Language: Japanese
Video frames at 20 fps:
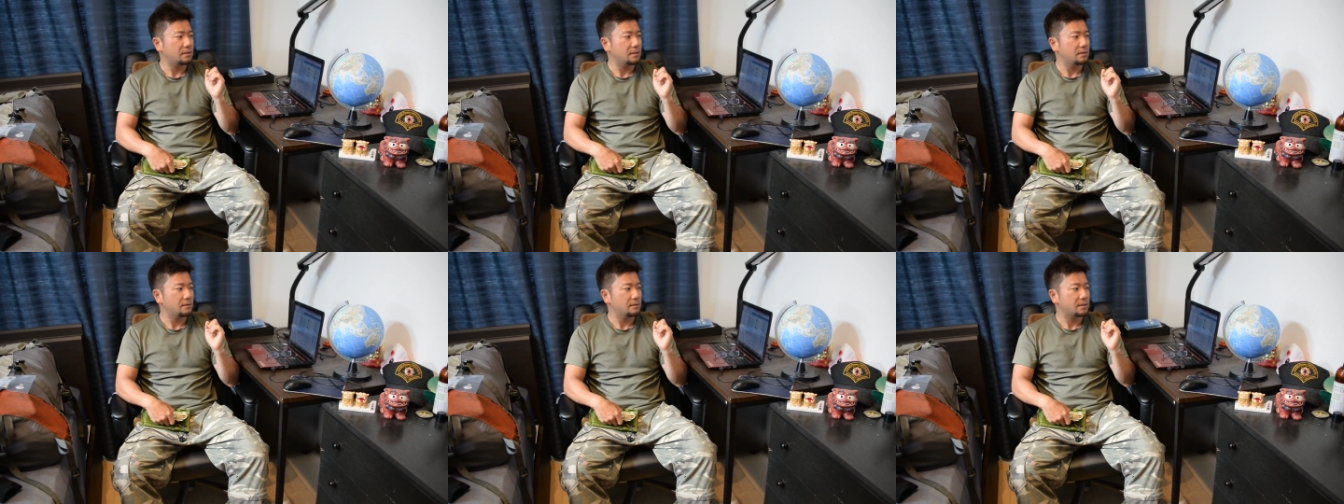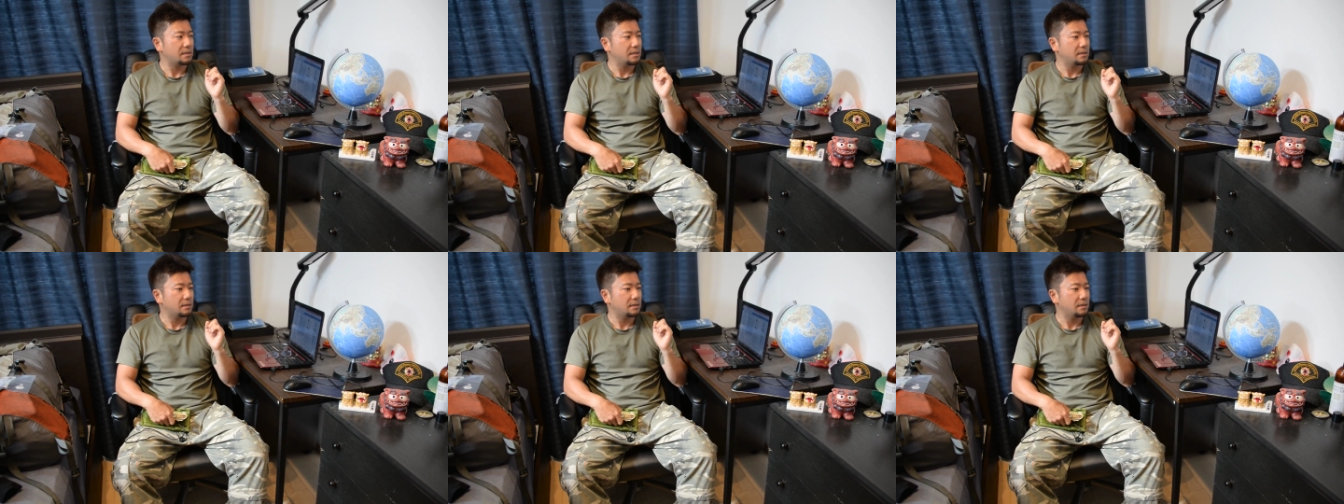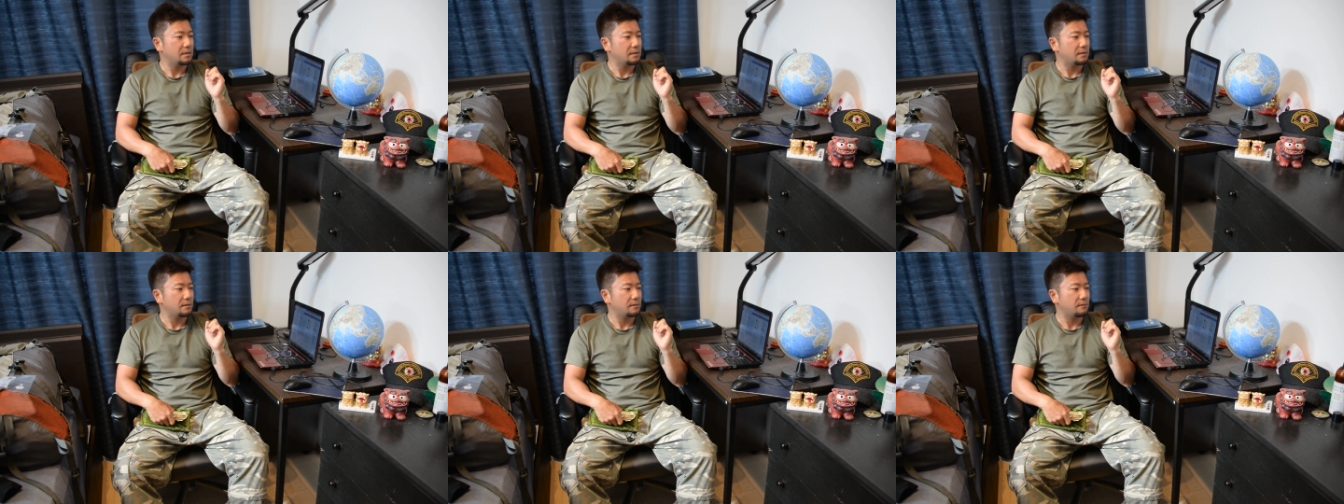近の最
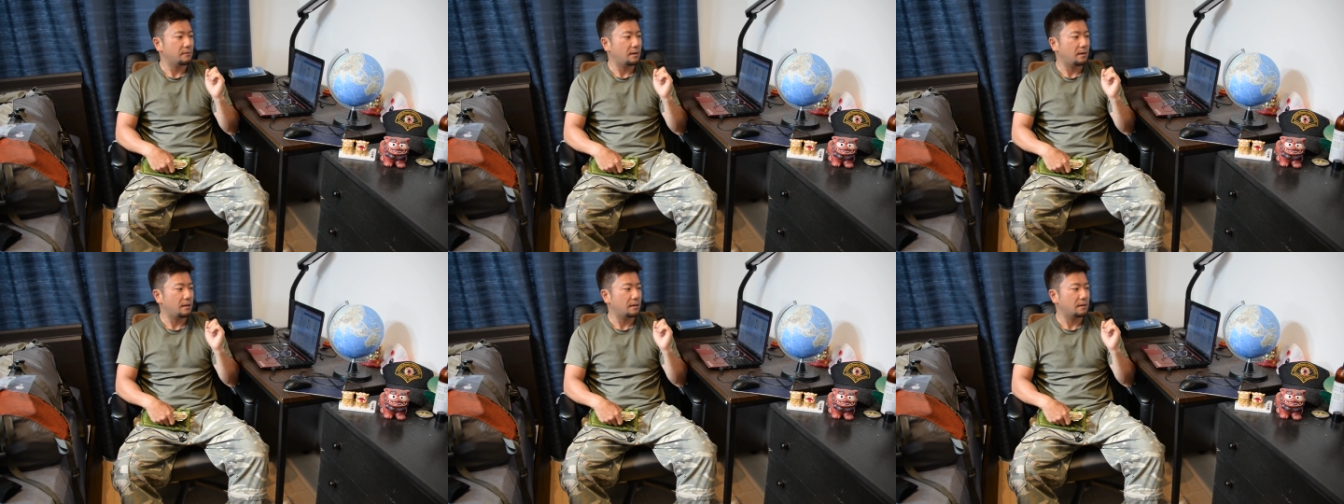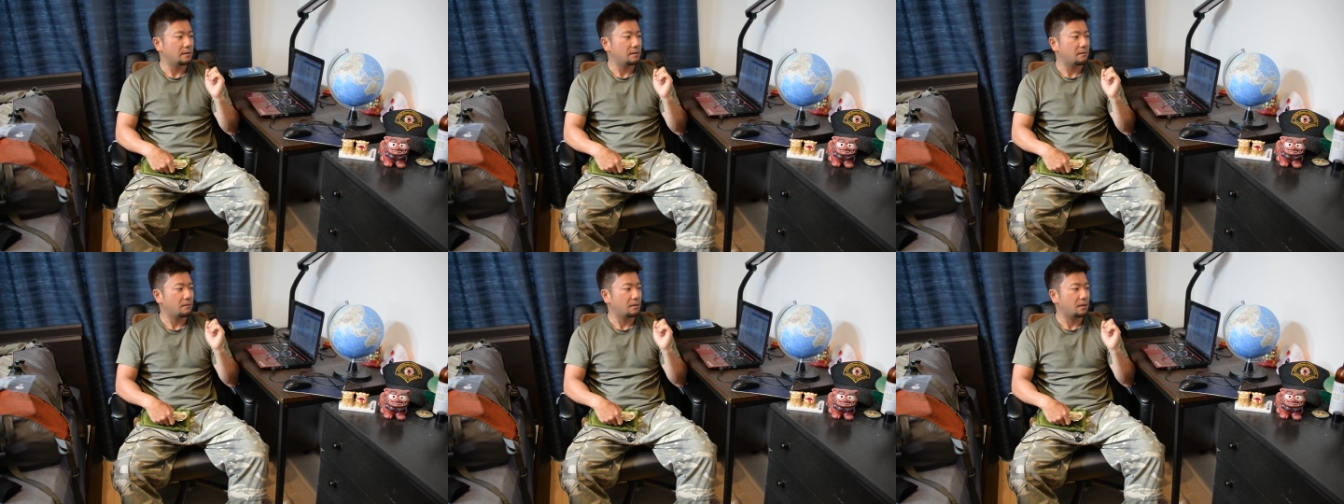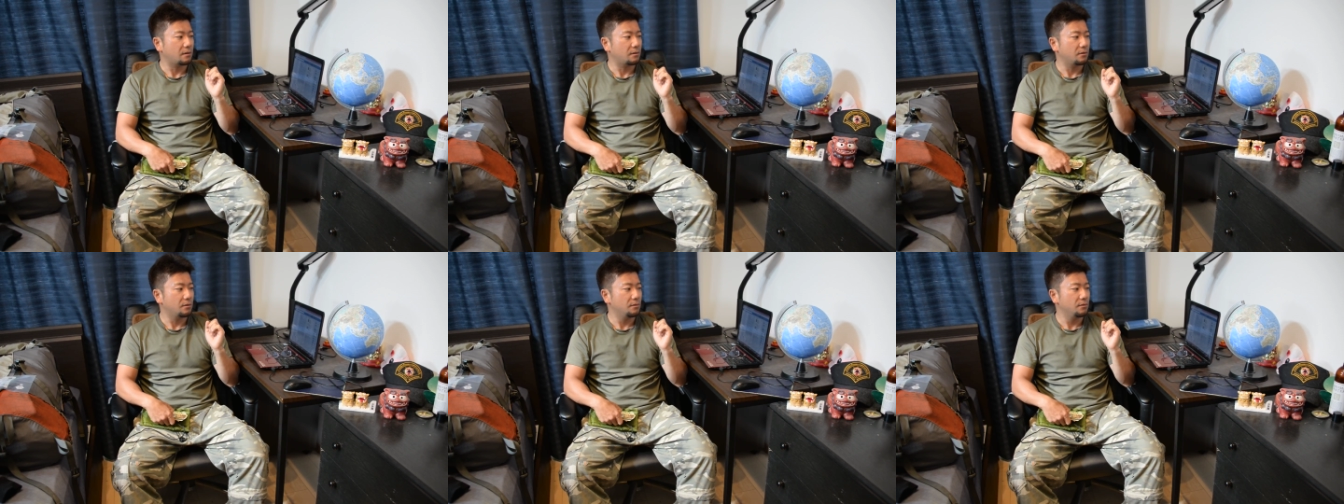近っていうのはあれですけ
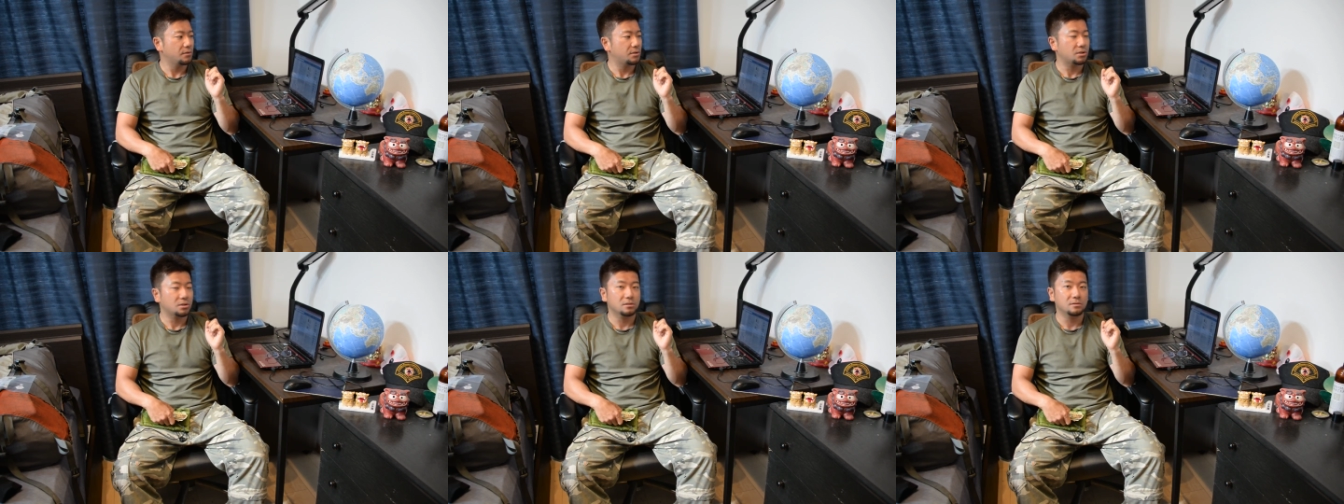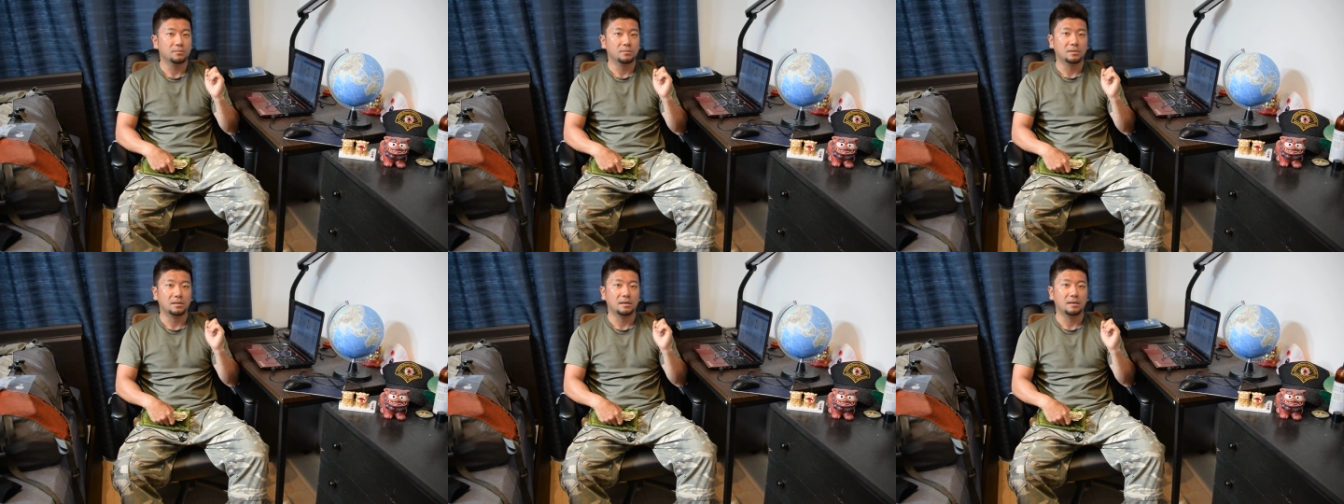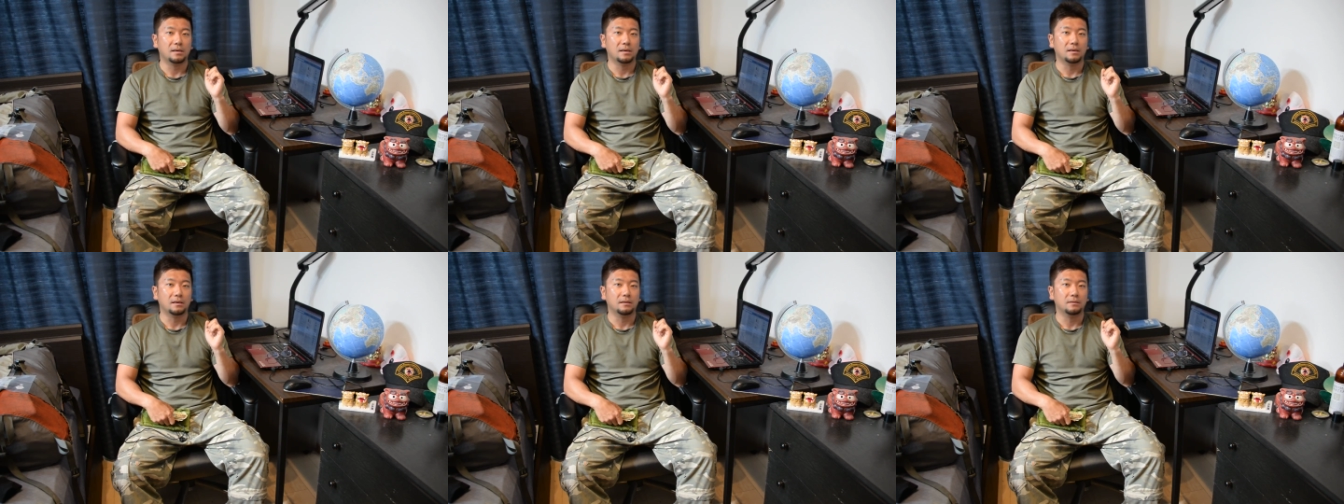ど YouTube
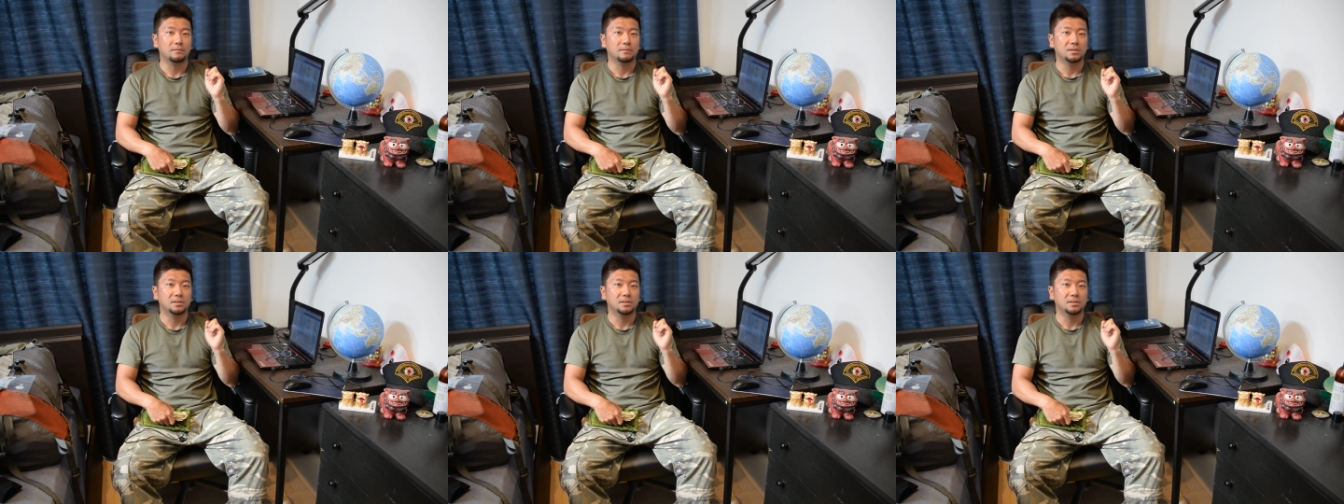で